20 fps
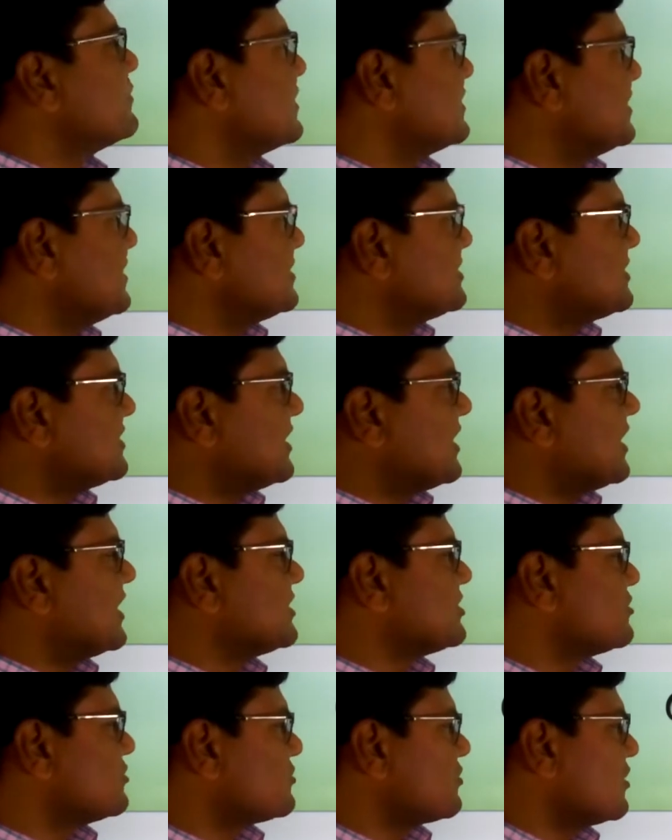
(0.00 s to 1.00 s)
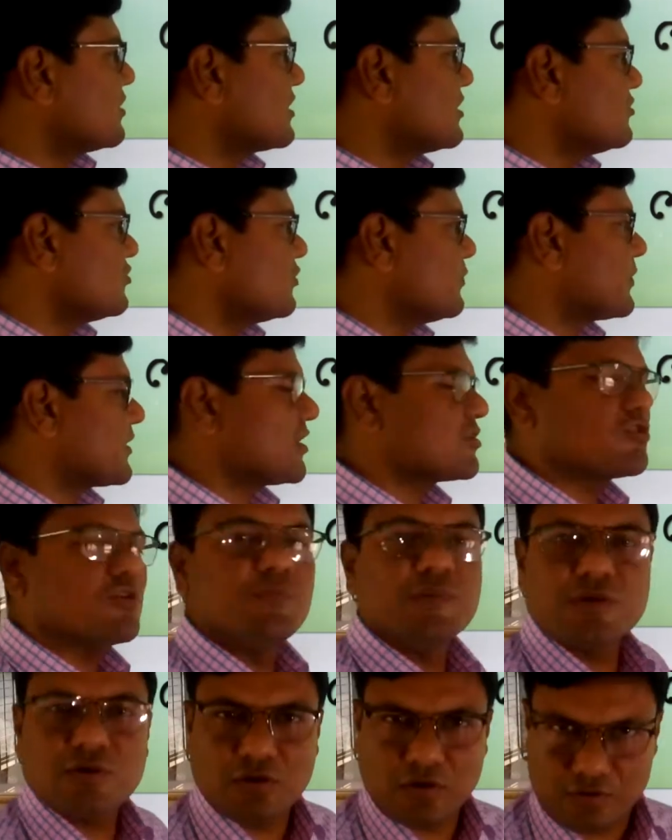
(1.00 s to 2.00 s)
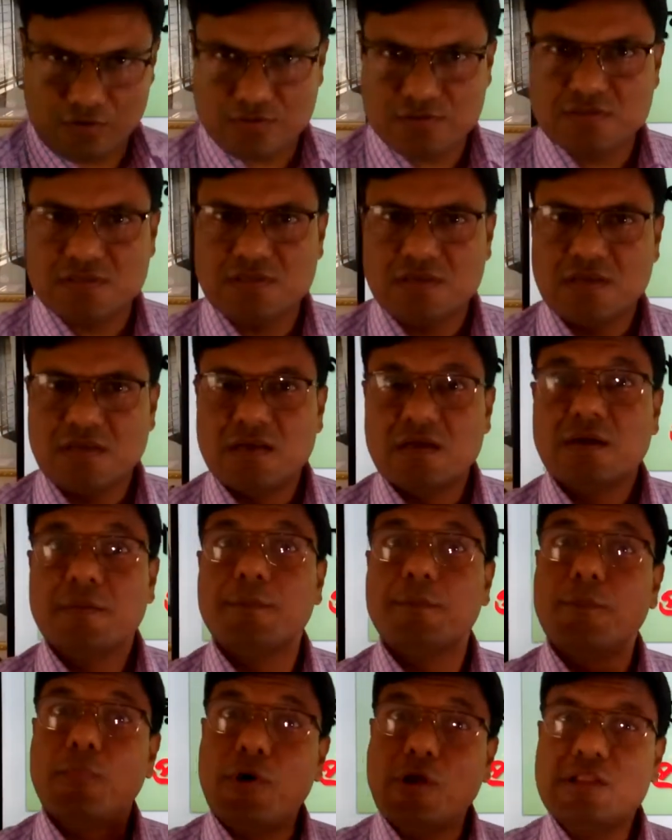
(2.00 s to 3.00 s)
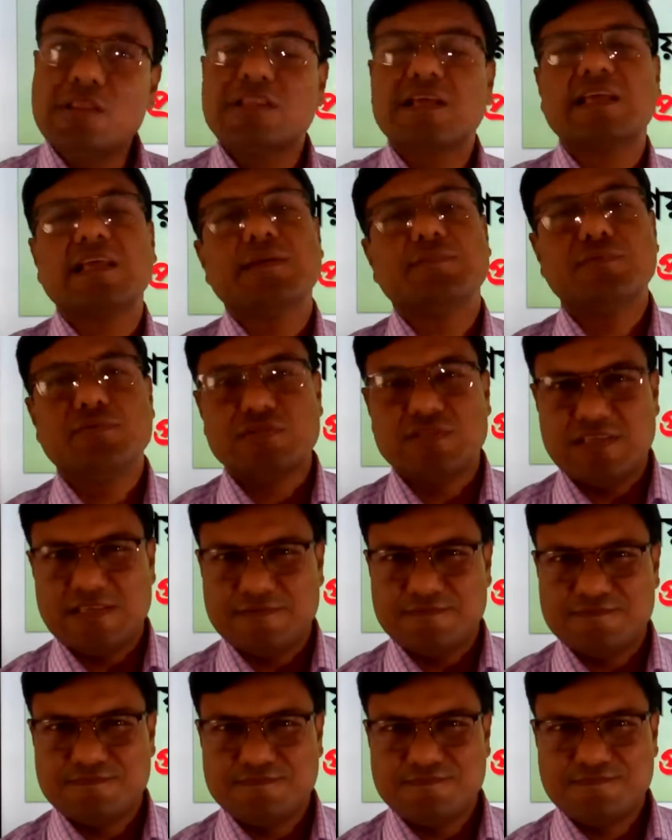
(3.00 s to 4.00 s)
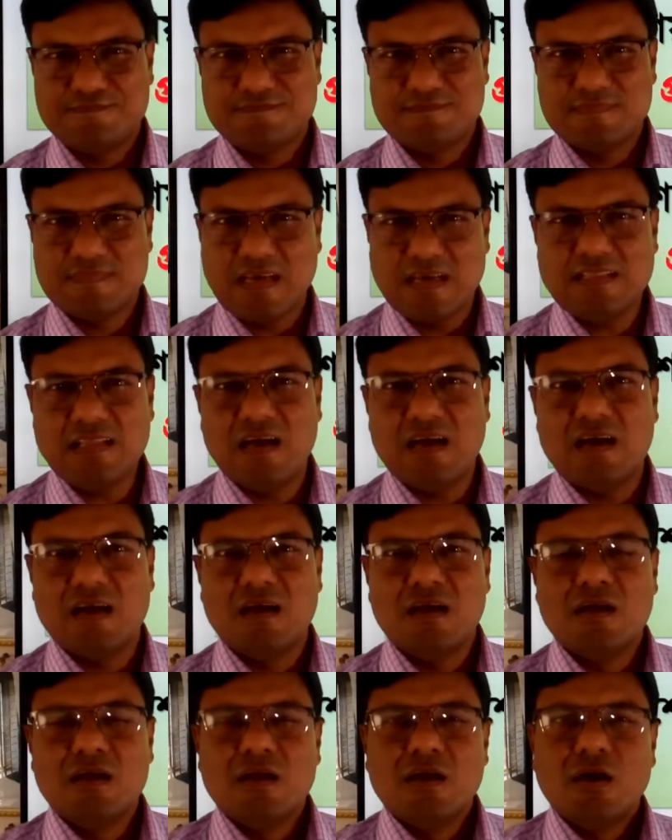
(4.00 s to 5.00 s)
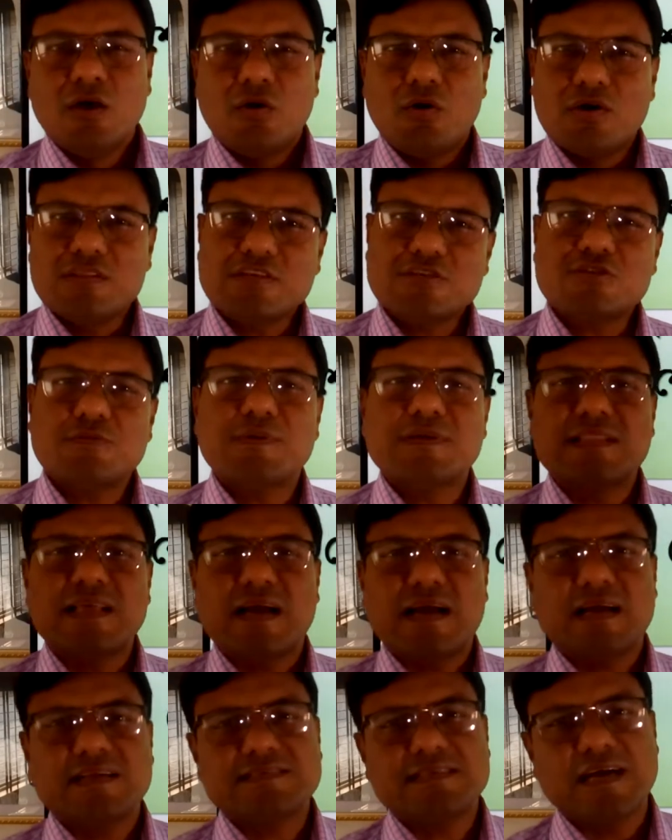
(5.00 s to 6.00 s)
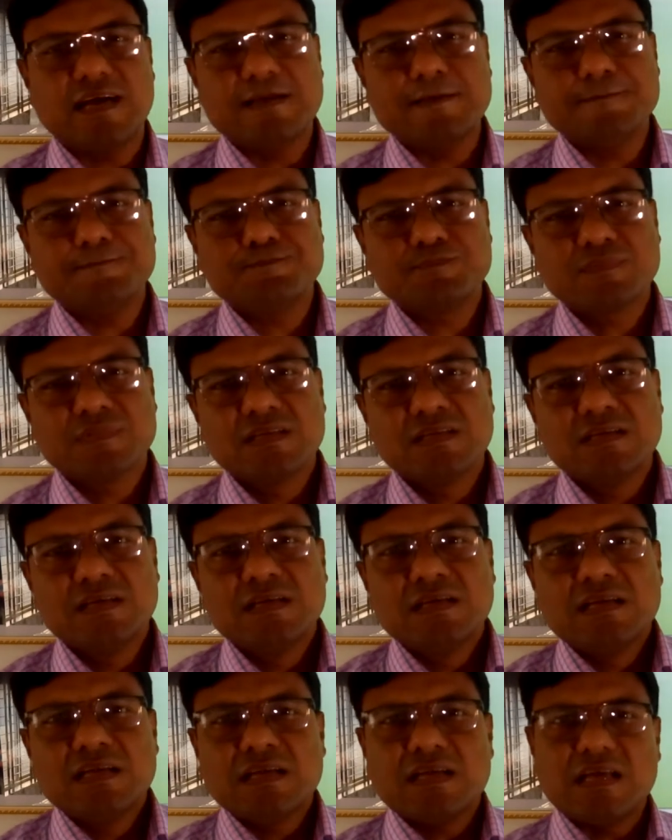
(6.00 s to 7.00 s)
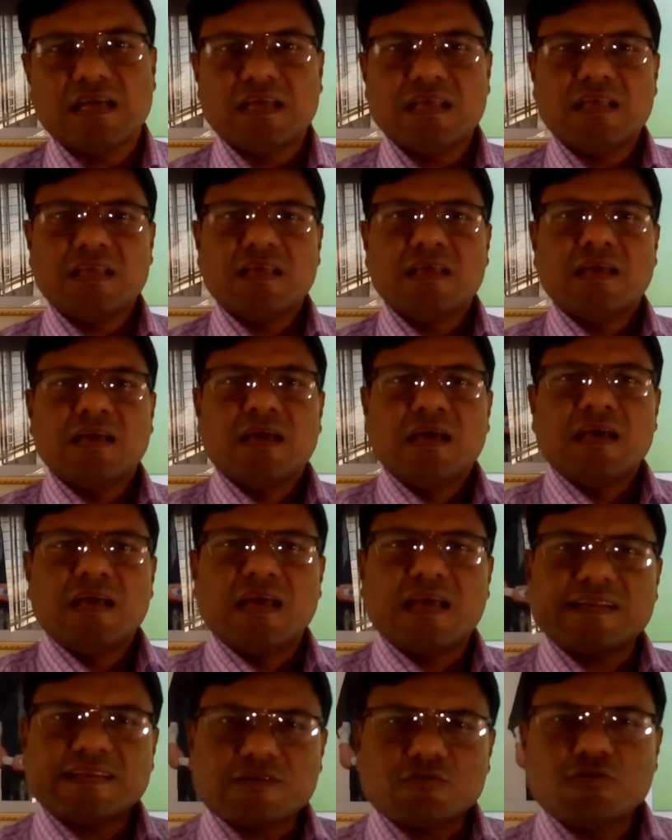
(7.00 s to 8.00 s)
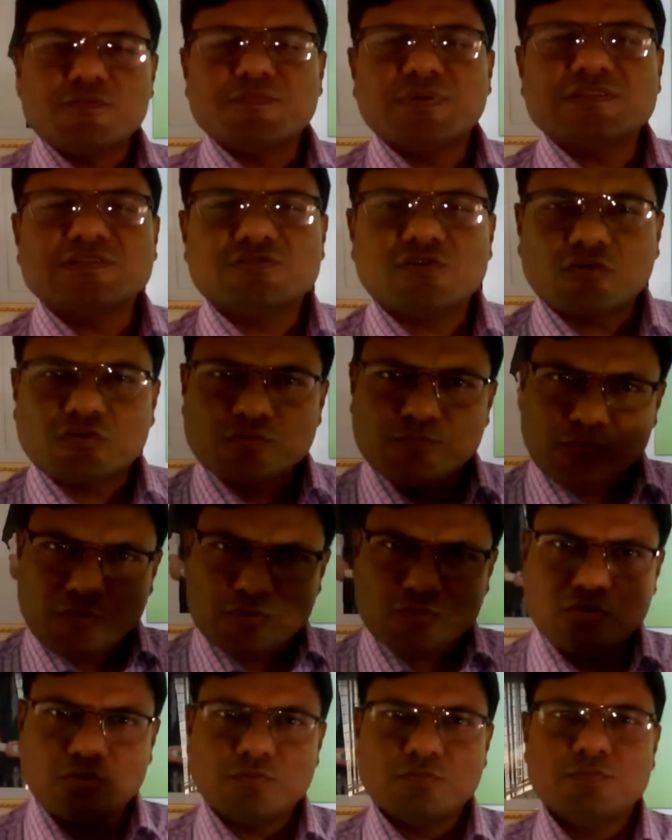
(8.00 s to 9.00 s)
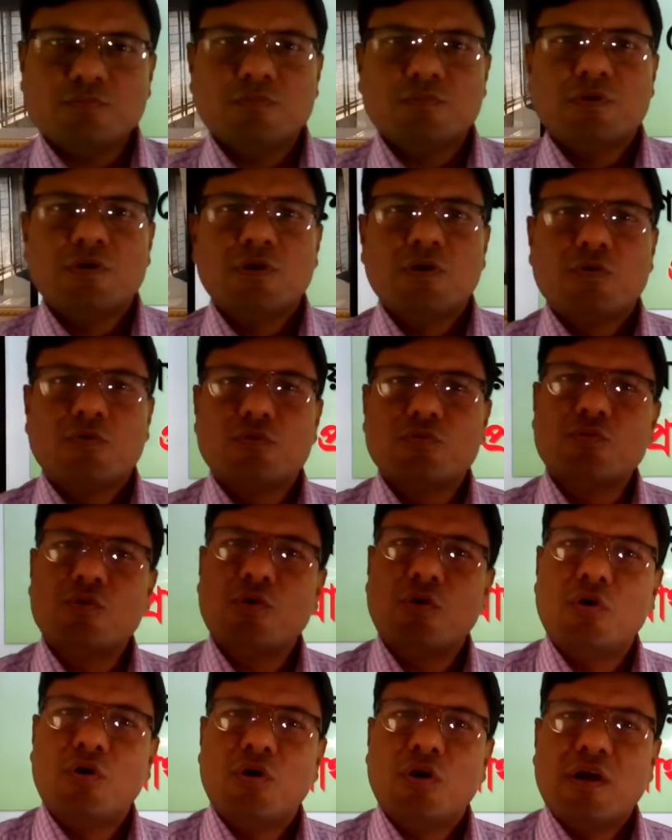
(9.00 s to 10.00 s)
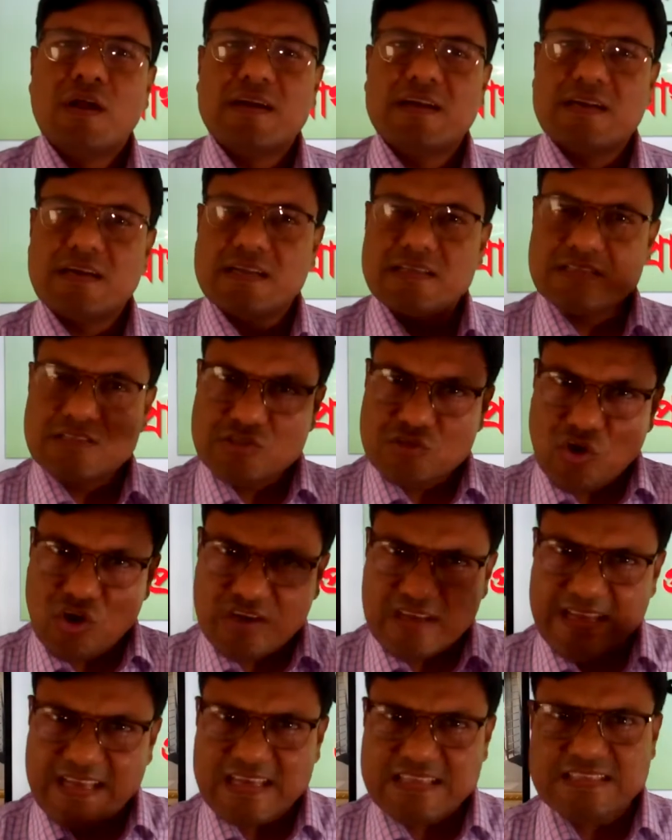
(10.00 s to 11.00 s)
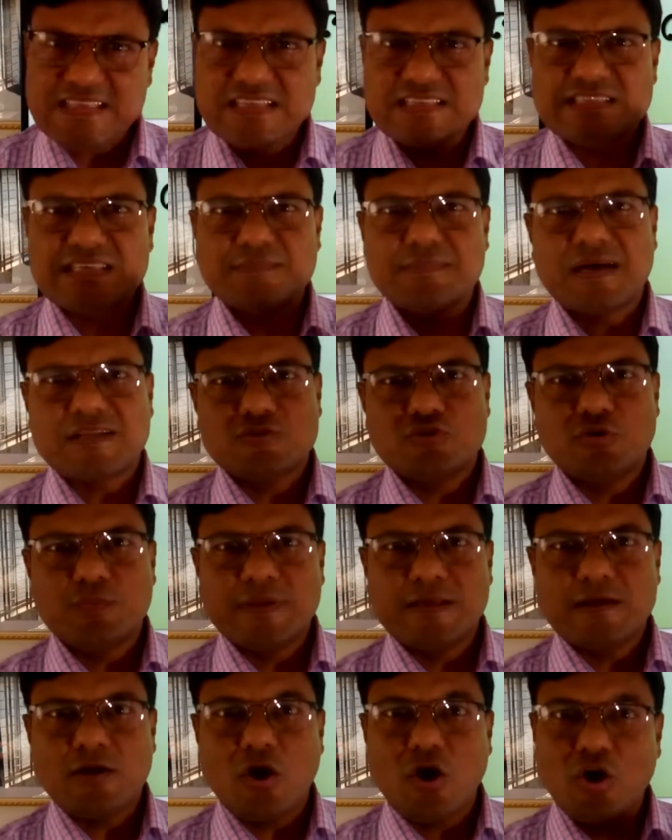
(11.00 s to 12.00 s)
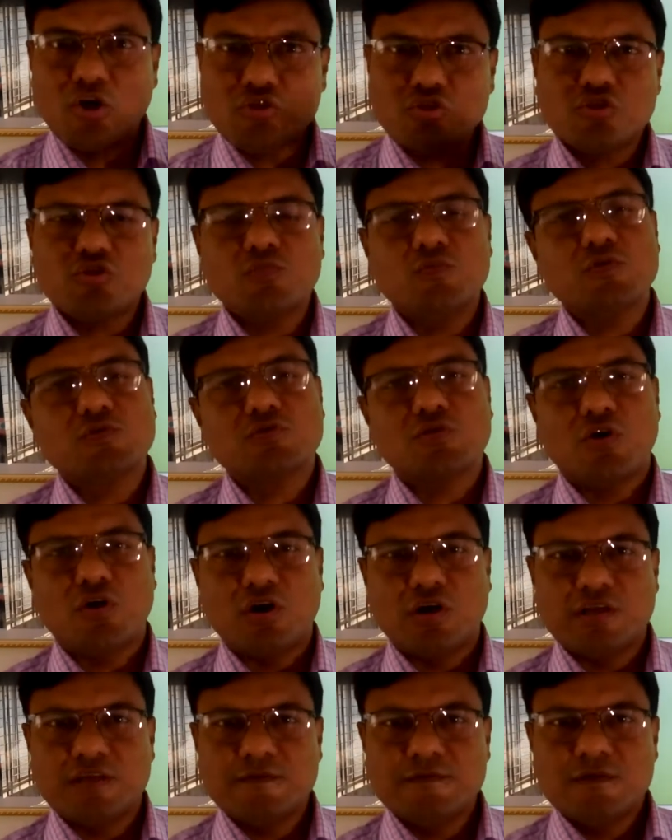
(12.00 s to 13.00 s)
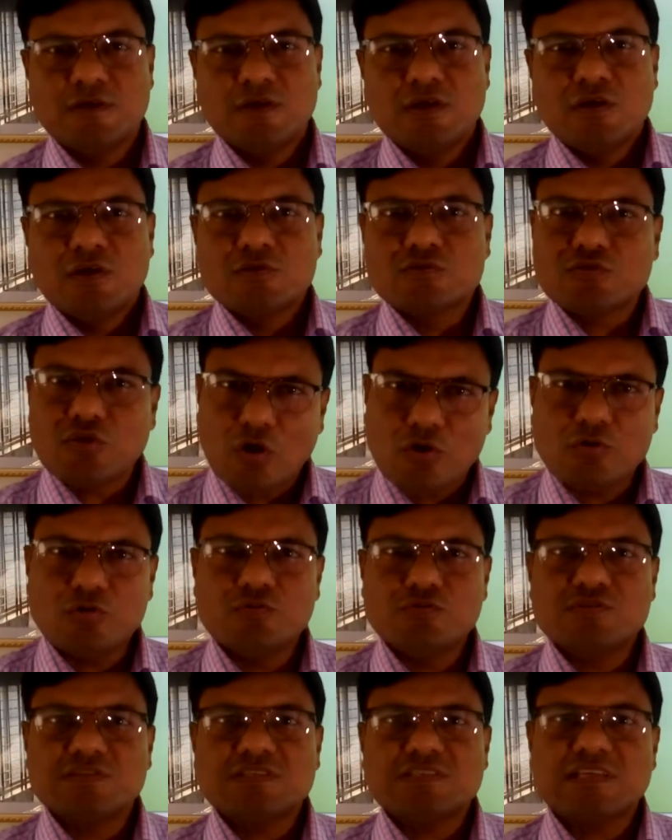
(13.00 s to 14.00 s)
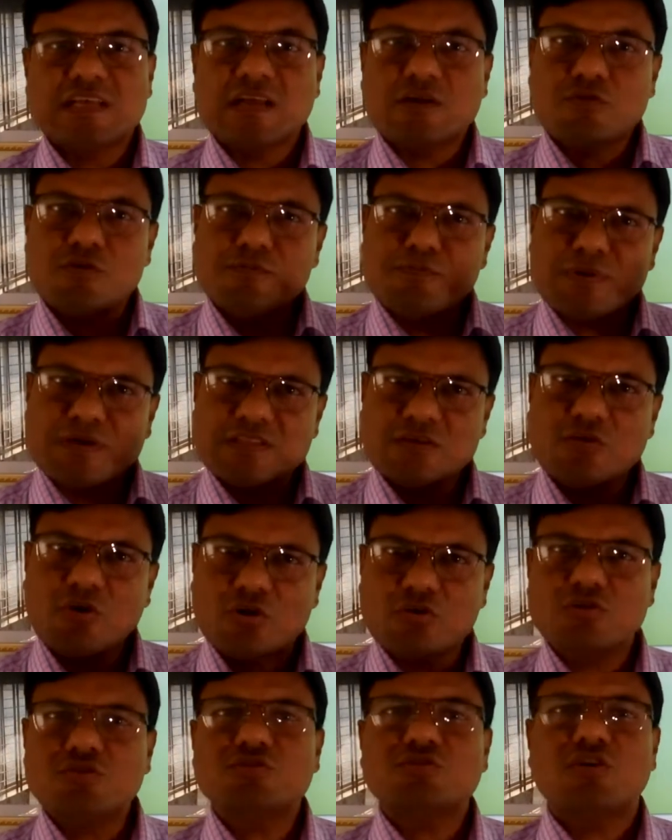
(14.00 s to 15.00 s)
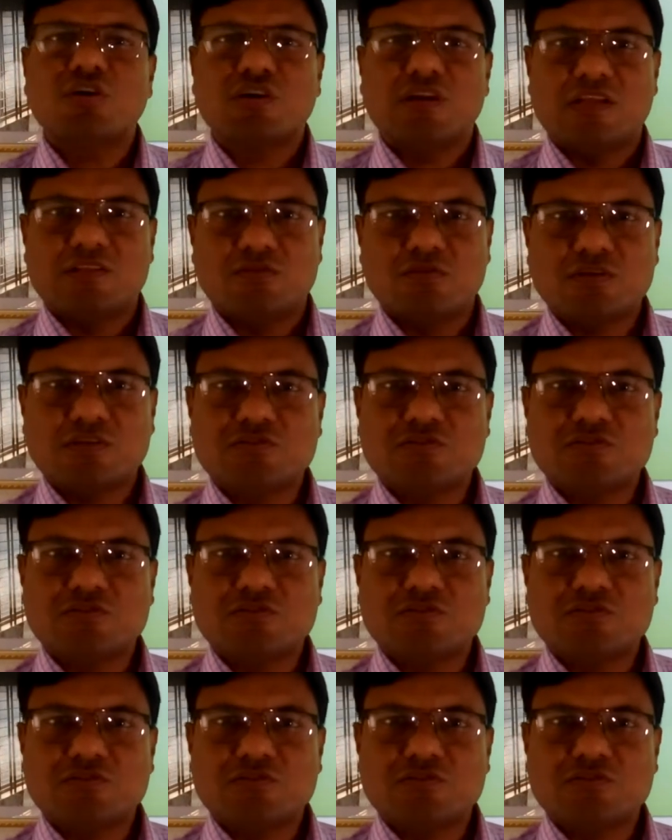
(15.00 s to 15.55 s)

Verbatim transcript: কোম্পানির শেয়ার ইস্যু সংক্রান্ত প্রাথমিক খরচ বলতে কি বুঝি তাই না অনেক সময় দেখা যায় এই একটি কোম্পানি যখন প্রথম কোনো স্টক এক্সচেঞ্জের মাধ্যমে অন্তর্ভুক্ত হয় তখন সেই কোম্পানি গঠন সংক্রান্ত